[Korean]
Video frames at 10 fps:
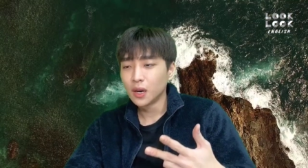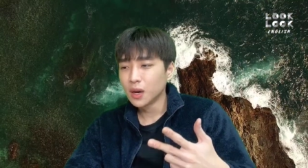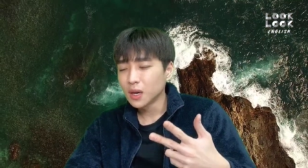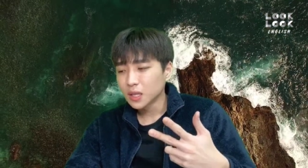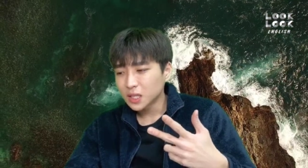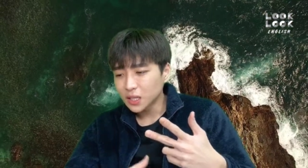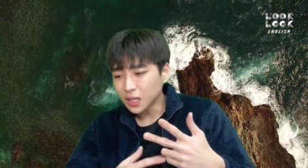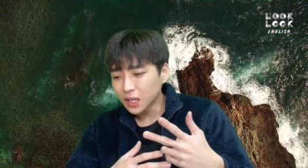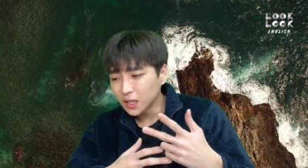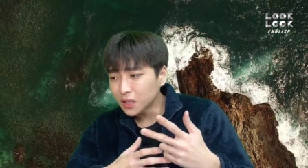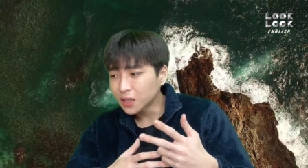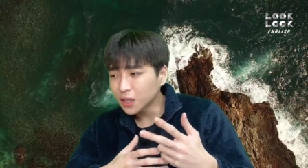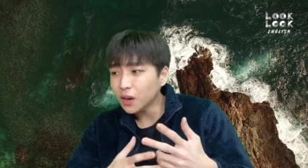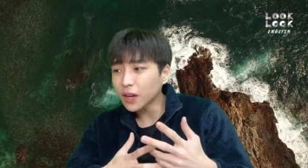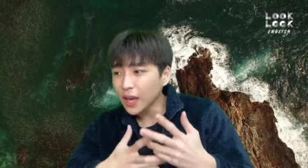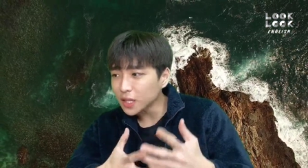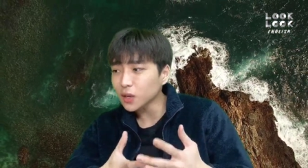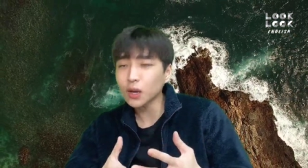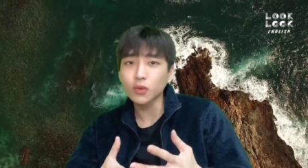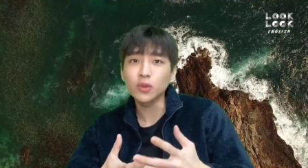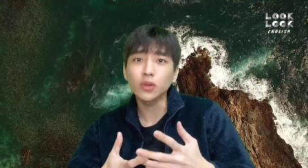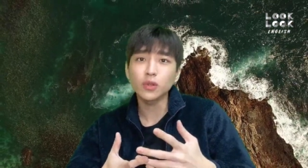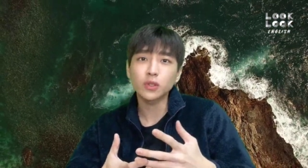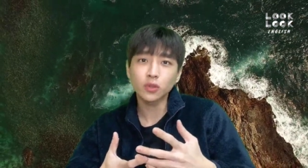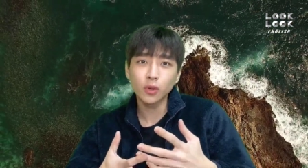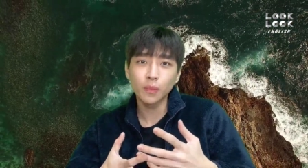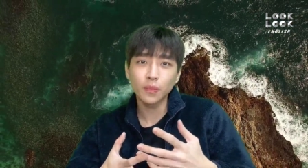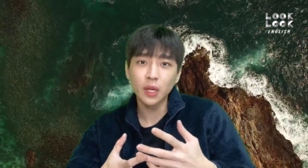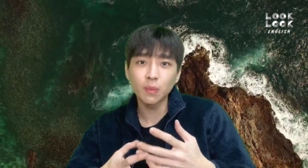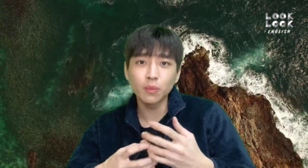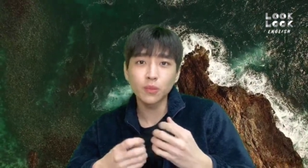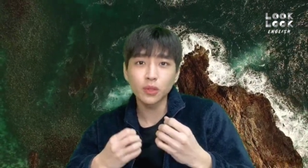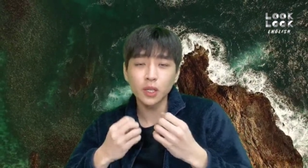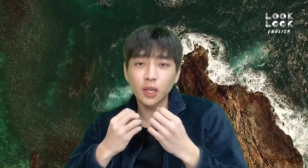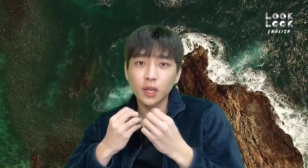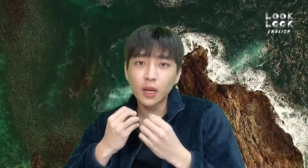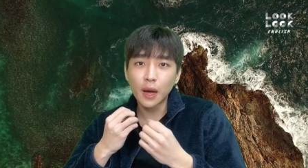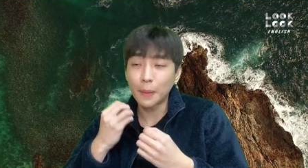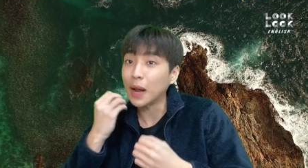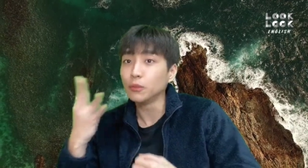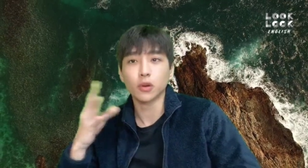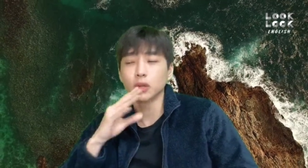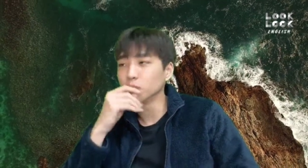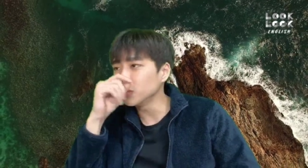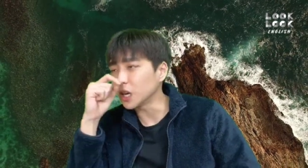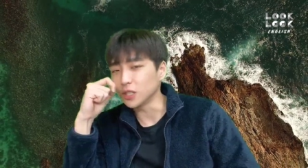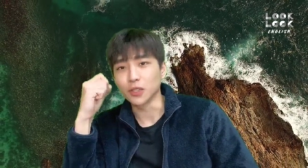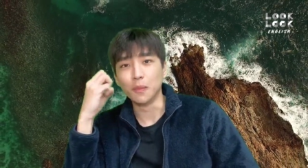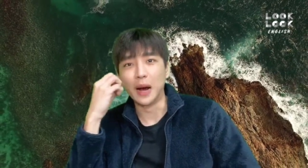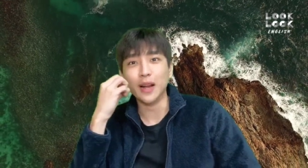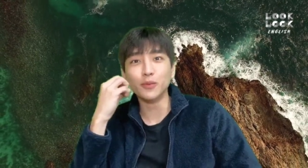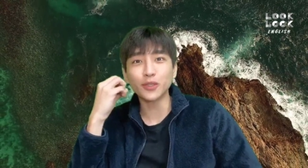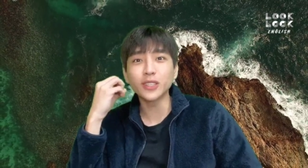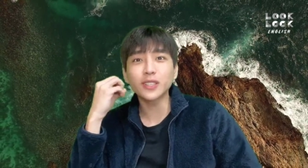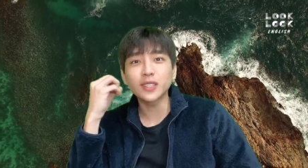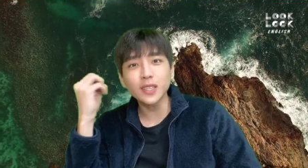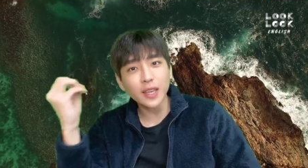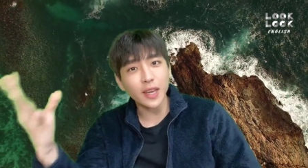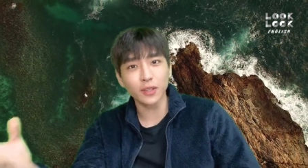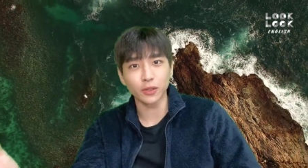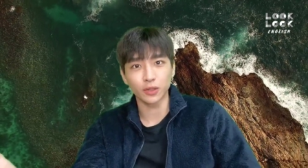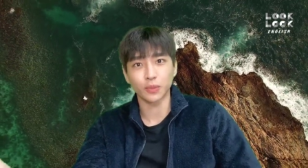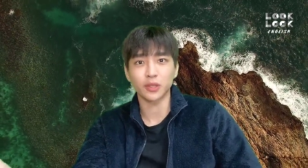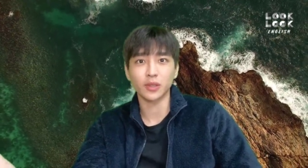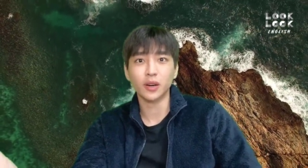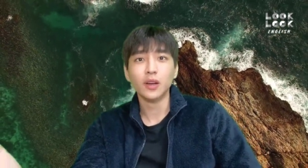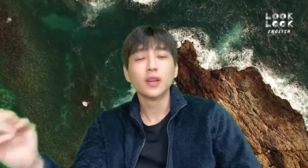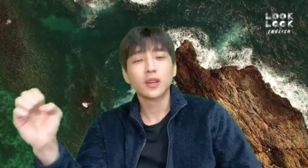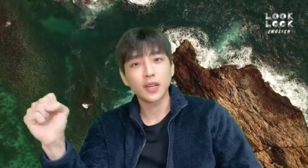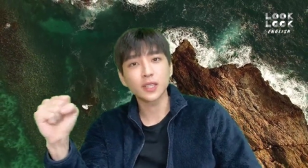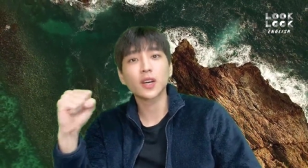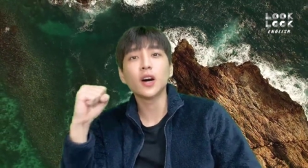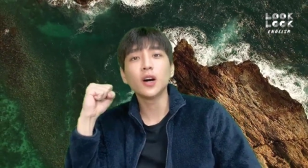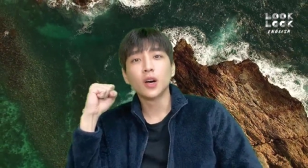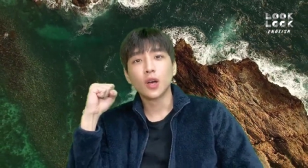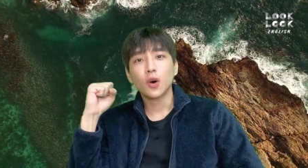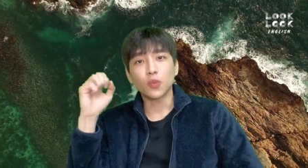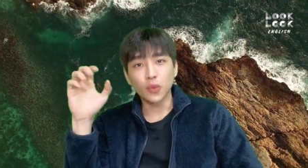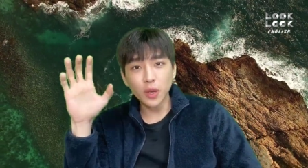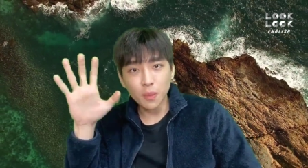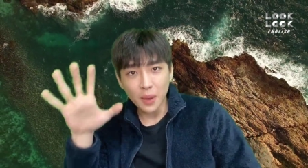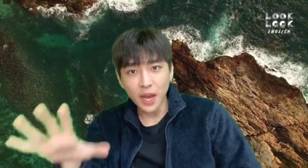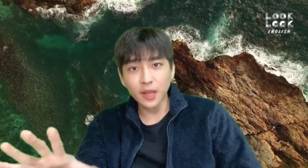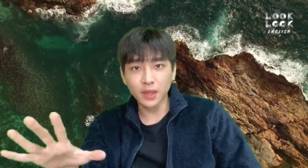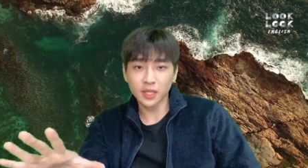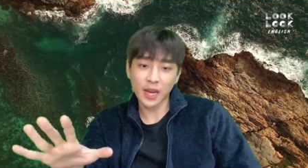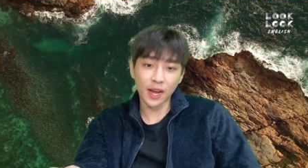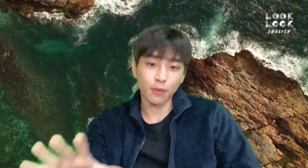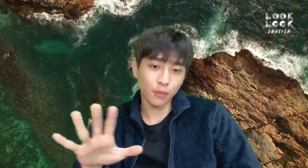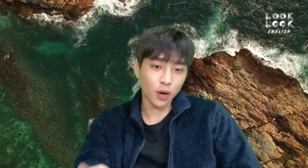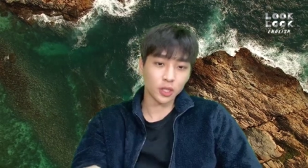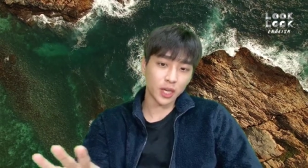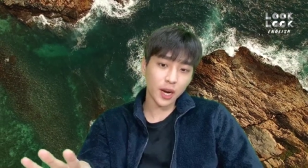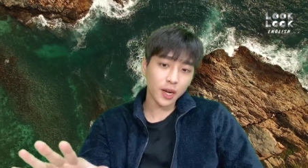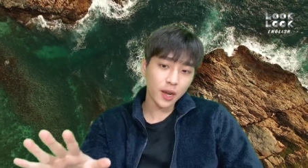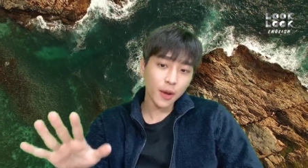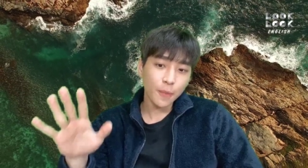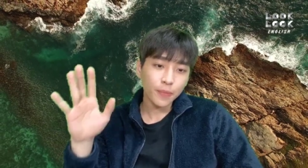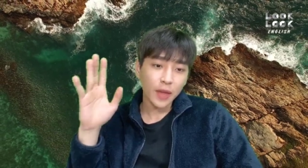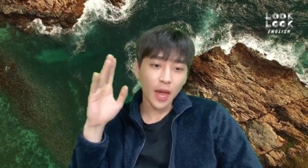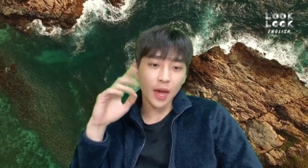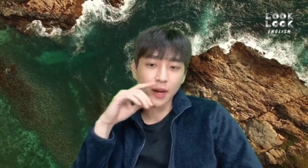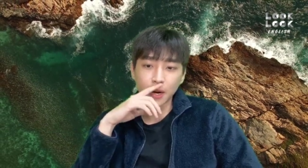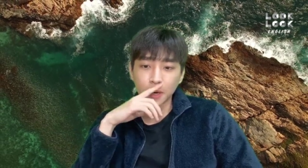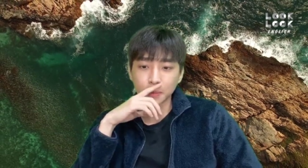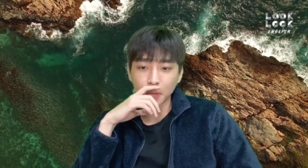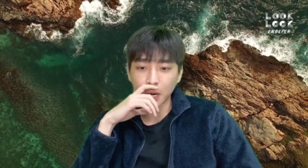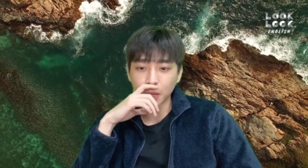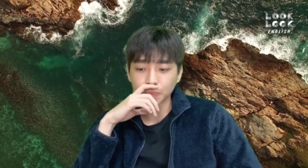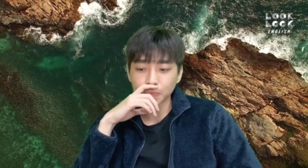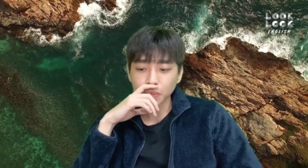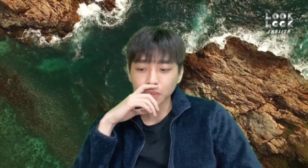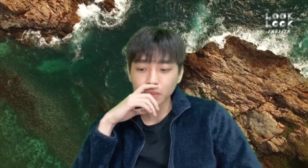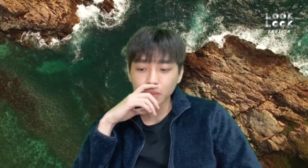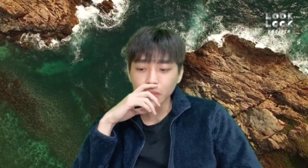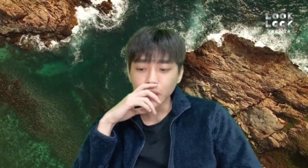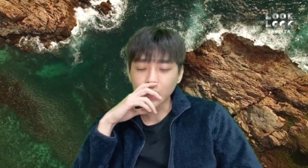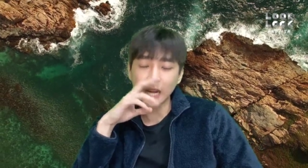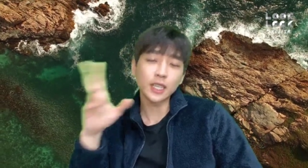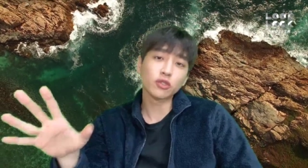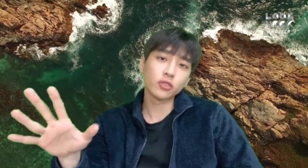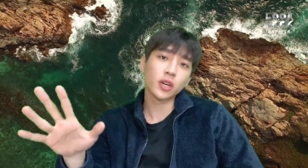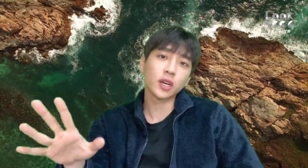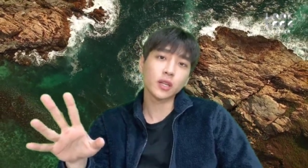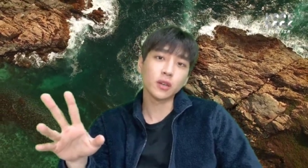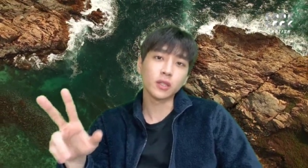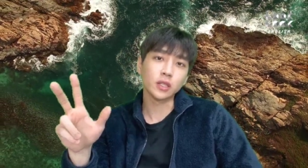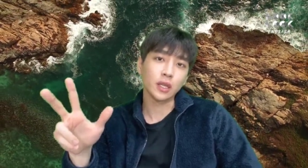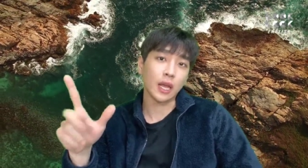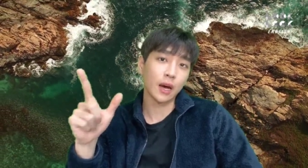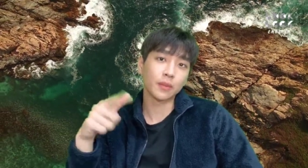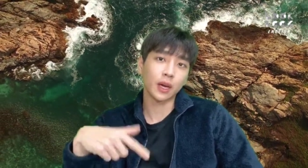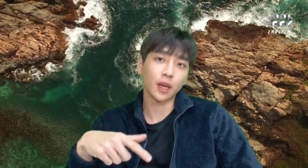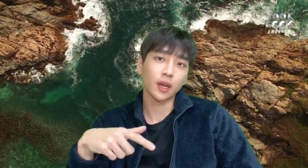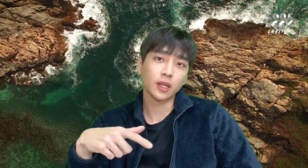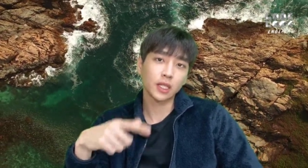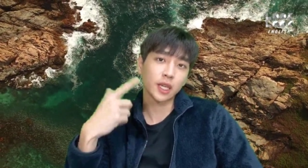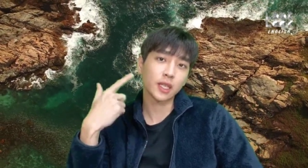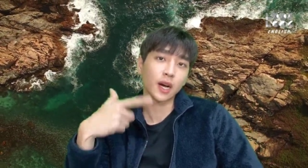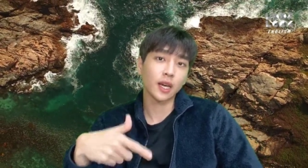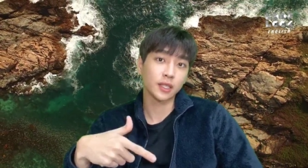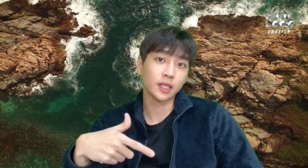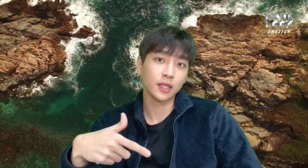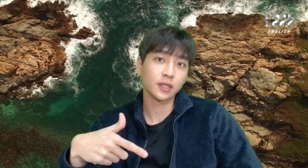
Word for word: 진짜 그, 그렇게 해서라도 좀 입문을 말문, 어, 입문이 아니죠. 말문을 트이게 해드리고 싶었어요. 그래서 we made this kind of project. And uh, um, 가장 중요한 거는 이제 다음 단계. 제가 생각했을 때는